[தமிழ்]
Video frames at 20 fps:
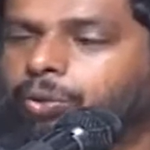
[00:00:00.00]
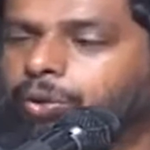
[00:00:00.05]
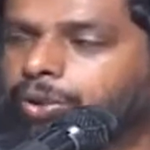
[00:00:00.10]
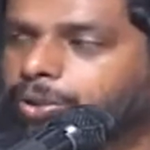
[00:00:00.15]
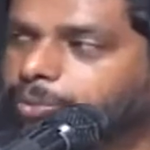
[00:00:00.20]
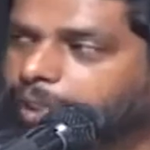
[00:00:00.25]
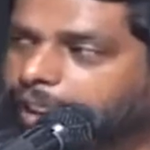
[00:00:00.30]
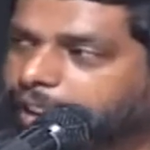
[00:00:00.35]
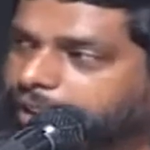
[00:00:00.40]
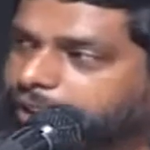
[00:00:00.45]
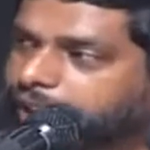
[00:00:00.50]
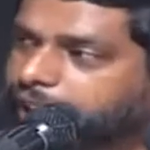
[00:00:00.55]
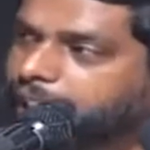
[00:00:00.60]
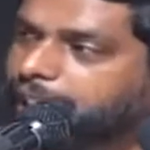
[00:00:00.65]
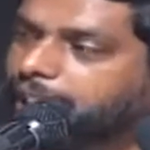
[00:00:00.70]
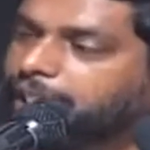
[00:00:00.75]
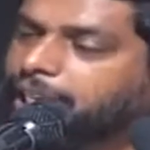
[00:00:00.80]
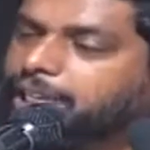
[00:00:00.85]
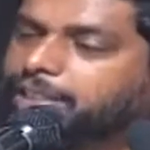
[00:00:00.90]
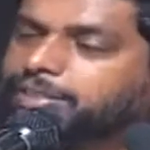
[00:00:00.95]
ஒரு மரத்தை
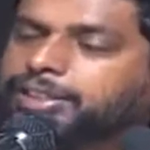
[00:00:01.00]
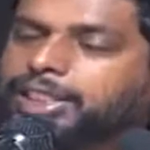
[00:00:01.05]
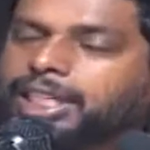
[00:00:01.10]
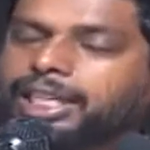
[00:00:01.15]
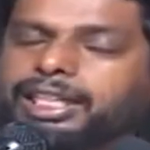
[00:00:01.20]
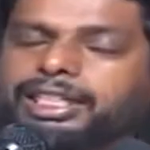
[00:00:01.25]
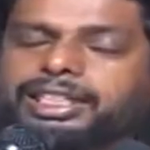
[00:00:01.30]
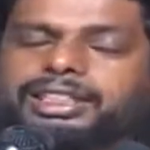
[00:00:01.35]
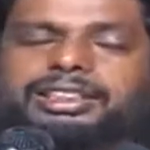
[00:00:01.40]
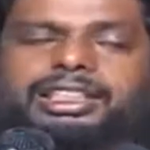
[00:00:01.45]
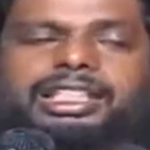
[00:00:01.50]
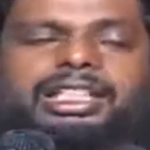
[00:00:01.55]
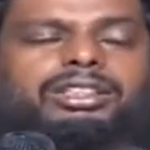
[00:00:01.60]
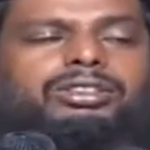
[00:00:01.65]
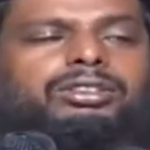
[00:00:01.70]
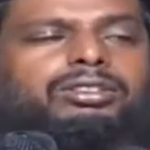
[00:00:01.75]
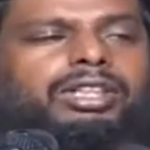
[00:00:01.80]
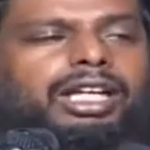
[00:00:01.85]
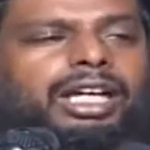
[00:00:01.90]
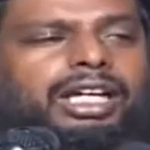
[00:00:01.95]
அல்லாஹு என்ன செய்ய
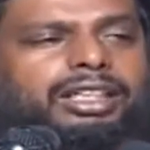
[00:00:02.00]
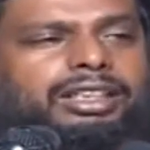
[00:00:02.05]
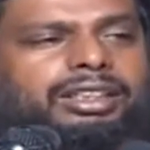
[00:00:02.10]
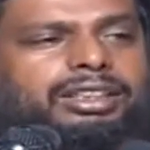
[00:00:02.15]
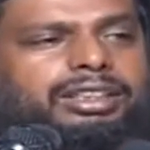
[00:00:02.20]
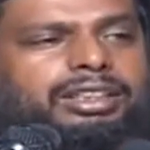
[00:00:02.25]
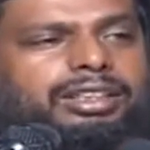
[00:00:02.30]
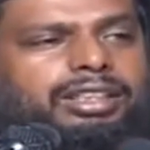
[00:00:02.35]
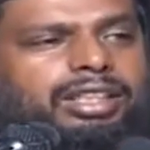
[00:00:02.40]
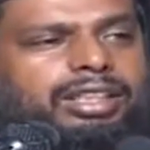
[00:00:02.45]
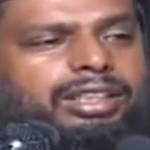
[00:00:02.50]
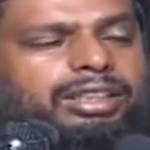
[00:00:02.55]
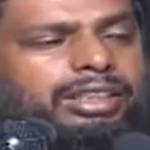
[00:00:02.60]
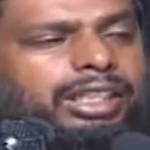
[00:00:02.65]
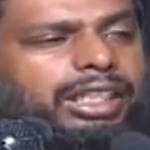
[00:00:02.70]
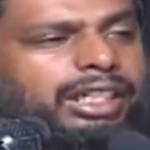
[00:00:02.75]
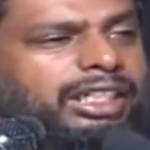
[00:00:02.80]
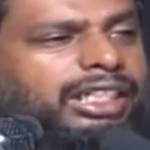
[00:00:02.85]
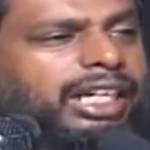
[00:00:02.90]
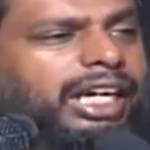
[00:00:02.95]
சொன்னான்
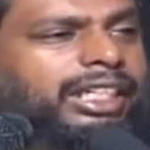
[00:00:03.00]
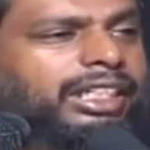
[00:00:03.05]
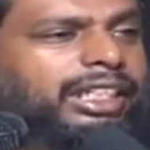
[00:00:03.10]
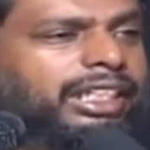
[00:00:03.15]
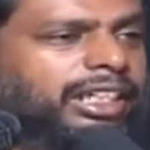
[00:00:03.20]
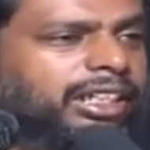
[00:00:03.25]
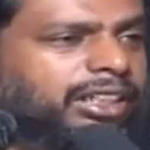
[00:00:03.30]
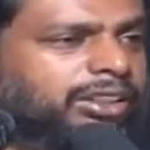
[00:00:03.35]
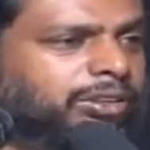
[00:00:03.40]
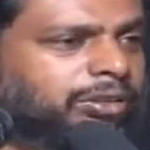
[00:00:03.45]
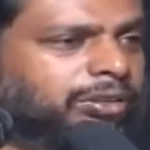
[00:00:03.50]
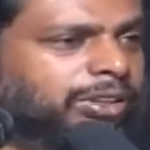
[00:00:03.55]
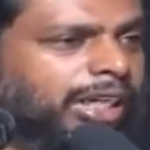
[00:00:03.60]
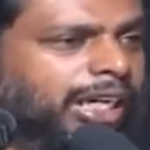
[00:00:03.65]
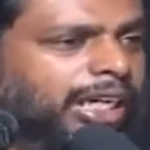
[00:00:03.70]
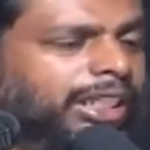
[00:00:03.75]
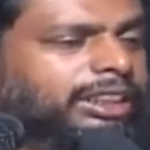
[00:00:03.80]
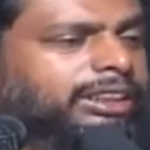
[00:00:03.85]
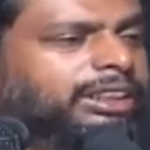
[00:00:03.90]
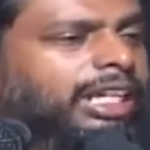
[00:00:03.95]
நெருங்காதே என்று
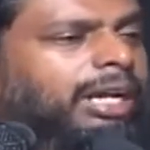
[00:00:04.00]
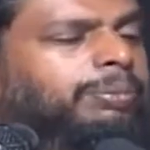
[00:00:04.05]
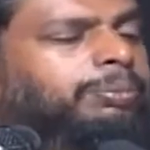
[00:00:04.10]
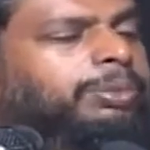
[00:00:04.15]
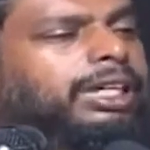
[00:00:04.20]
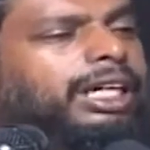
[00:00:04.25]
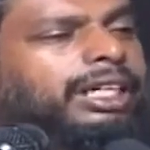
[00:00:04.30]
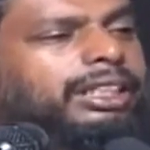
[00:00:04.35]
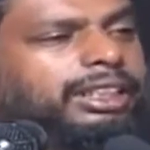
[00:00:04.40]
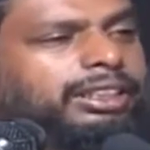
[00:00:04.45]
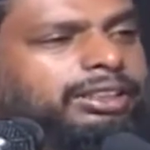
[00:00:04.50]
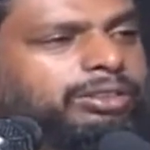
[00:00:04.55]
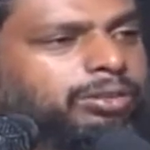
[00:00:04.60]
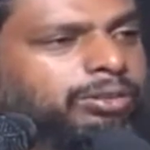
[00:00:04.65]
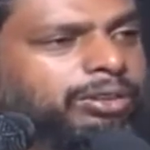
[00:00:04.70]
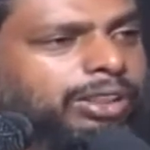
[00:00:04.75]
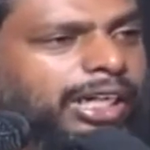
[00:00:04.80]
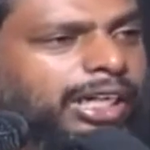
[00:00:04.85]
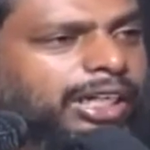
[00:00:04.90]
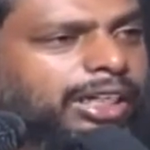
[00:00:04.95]
சொன்னால் அதை சாப்பிடாதே என்று
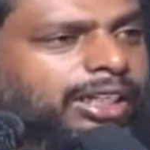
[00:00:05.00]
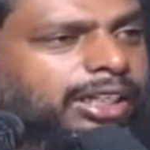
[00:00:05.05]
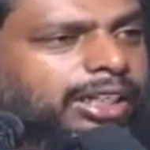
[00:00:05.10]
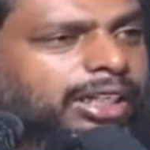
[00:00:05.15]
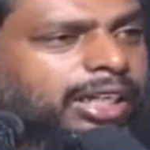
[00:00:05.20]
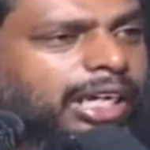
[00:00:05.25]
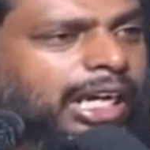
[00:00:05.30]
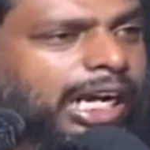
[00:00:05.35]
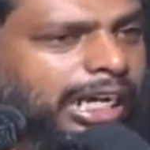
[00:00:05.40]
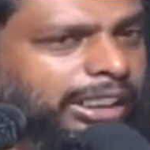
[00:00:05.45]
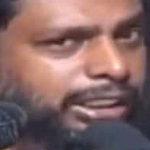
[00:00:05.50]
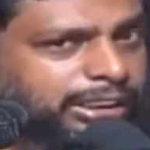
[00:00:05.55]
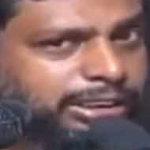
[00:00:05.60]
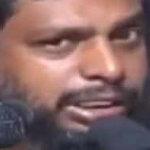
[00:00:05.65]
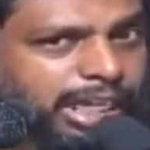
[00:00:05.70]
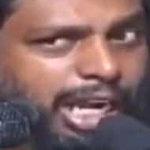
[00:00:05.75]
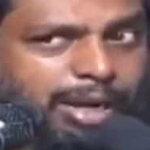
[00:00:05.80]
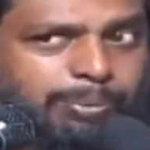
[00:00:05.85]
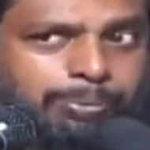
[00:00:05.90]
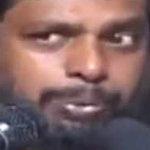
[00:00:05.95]
சொன்னால் அதை
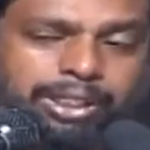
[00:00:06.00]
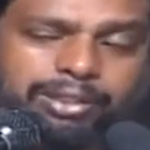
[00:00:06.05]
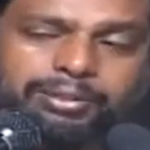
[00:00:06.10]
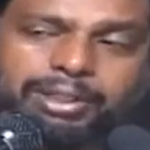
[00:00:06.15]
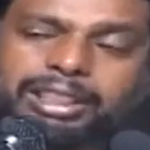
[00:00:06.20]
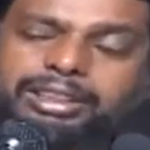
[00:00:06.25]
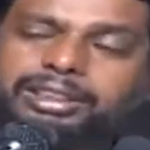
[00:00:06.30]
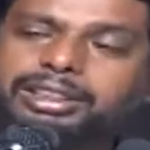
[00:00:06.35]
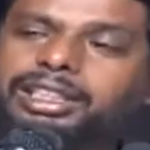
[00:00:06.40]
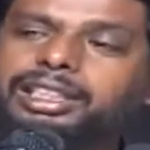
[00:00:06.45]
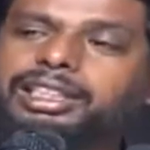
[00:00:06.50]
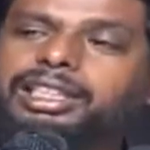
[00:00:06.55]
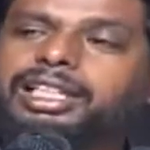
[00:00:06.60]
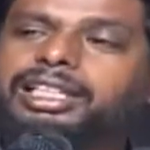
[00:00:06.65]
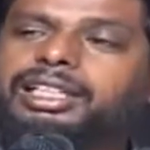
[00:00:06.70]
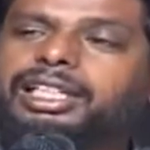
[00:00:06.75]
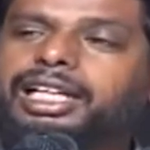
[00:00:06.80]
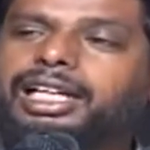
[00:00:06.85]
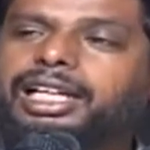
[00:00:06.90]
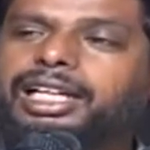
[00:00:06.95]
சாப்பிட வைத்தது
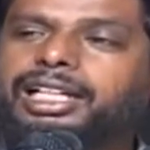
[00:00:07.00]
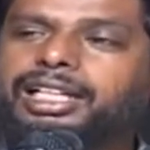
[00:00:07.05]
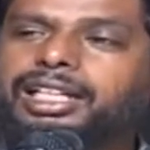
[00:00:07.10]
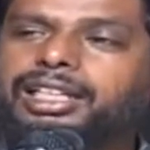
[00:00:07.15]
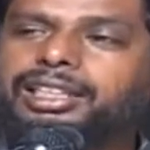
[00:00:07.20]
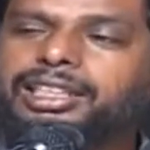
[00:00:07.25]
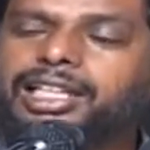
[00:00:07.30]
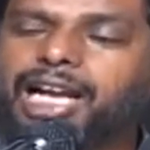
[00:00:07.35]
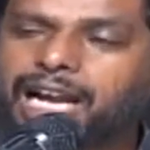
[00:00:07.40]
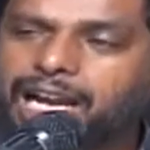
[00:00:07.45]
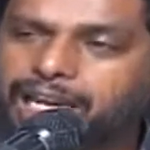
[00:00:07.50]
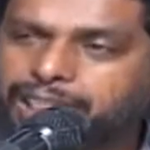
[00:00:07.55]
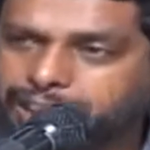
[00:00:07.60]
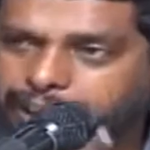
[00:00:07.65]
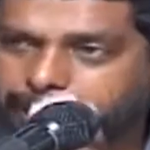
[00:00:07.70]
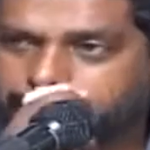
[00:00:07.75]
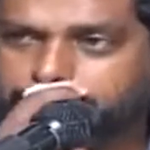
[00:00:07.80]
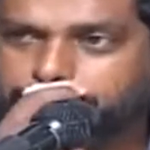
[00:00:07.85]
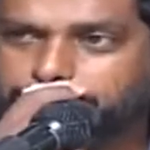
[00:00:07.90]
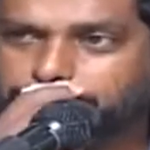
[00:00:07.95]
என்ன யார்
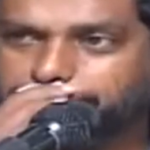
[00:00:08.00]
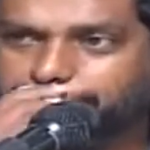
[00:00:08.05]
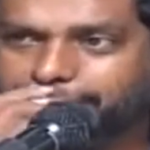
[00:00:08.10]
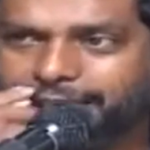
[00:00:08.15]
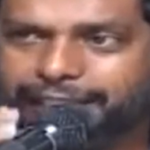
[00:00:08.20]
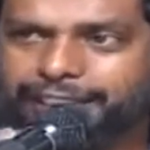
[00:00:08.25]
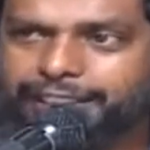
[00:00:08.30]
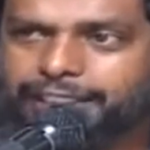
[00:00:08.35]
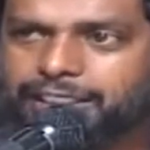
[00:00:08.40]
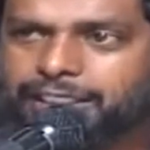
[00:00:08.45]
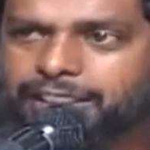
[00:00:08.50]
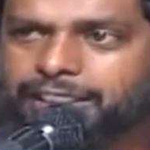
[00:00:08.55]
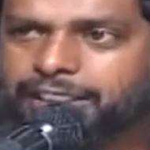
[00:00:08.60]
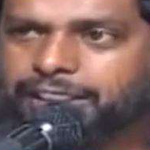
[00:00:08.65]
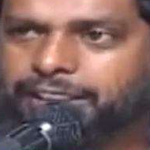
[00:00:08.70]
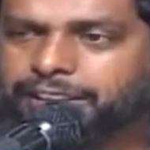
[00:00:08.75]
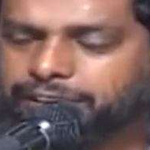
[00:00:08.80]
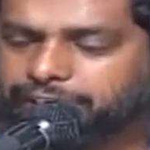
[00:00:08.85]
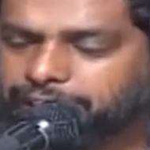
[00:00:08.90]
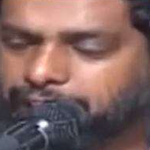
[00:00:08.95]
என்று சொன்னால்
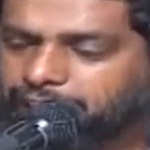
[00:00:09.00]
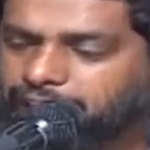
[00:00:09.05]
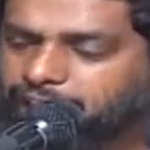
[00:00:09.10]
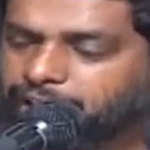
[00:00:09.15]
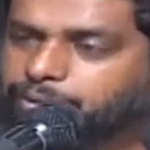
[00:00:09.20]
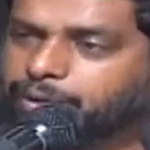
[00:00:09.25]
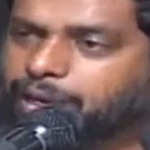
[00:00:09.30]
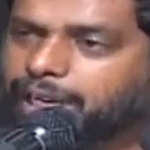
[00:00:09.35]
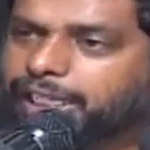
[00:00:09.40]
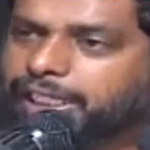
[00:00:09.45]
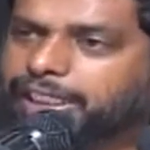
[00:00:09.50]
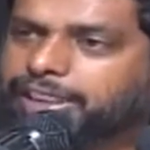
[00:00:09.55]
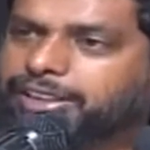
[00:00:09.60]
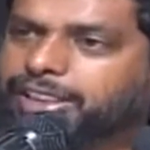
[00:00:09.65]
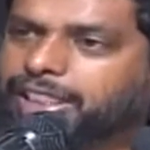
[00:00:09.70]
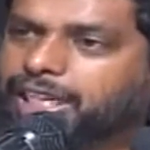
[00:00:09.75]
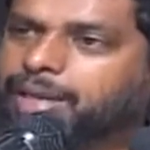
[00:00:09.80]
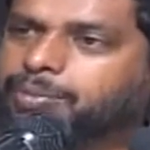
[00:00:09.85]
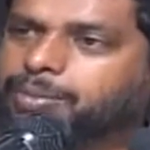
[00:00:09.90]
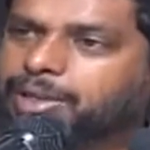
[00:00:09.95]
இந்த ஹவ்வா அலை
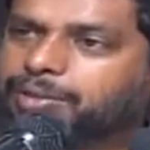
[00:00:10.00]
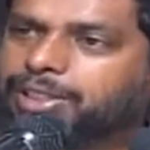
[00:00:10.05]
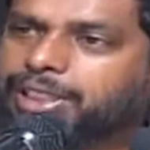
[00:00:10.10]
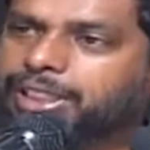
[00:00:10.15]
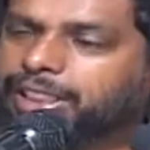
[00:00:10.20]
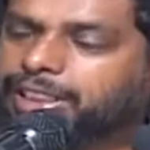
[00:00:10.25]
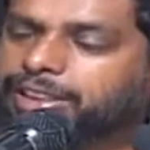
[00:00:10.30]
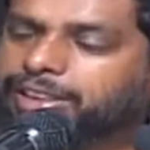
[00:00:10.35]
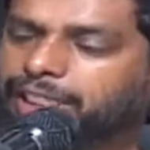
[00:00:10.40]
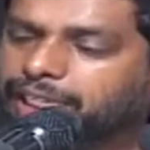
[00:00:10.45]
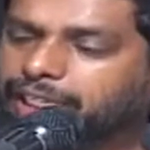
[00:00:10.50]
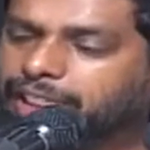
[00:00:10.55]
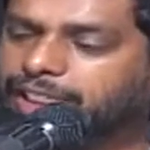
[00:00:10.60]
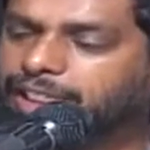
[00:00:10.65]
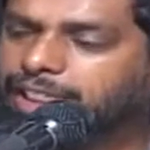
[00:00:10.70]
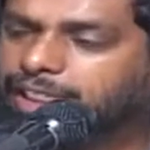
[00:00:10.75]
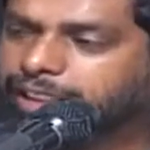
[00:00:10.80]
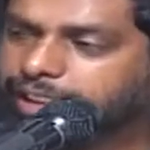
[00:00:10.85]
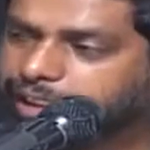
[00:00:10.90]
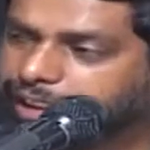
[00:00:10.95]
இஸ்லாம் அவர்கள் தான்
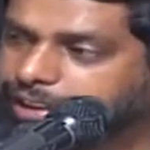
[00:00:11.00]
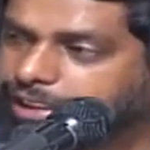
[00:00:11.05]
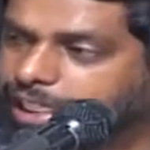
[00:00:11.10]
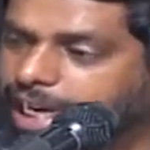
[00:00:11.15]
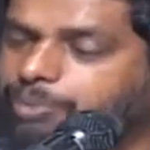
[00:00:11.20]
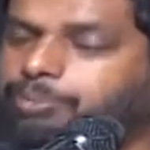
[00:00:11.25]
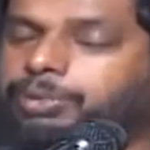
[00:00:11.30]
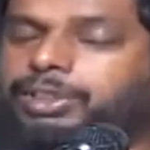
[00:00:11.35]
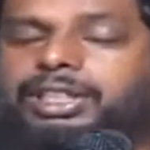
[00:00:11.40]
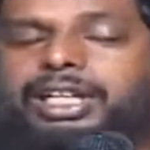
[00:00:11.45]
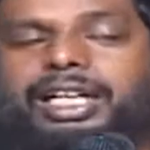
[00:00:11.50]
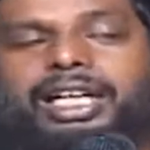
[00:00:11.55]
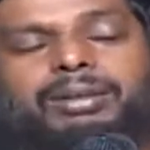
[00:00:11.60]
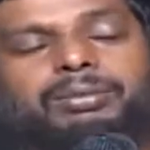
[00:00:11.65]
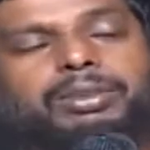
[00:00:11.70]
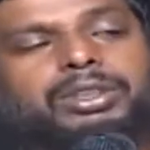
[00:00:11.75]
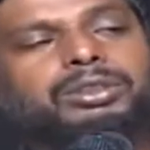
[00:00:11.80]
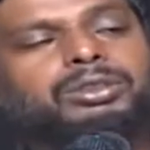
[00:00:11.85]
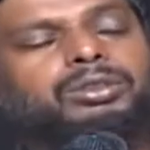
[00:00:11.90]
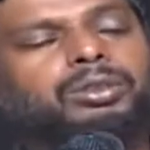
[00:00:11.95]
நீங்கள் சாப்பிடுங்க
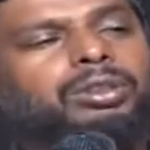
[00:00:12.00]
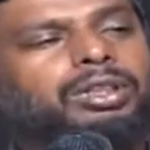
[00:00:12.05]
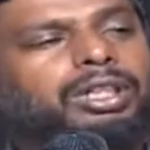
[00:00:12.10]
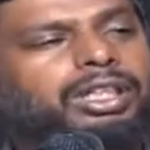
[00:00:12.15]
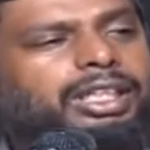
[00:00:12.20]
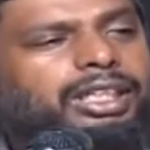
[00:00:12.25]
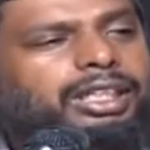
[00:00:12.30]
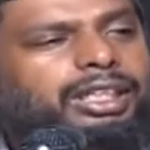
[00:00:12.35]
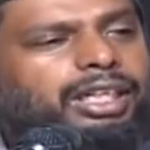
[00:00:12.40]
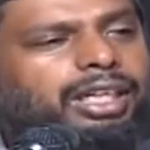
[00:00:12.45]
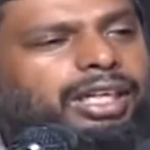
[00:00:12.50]
அப்படின்னு சொல்லி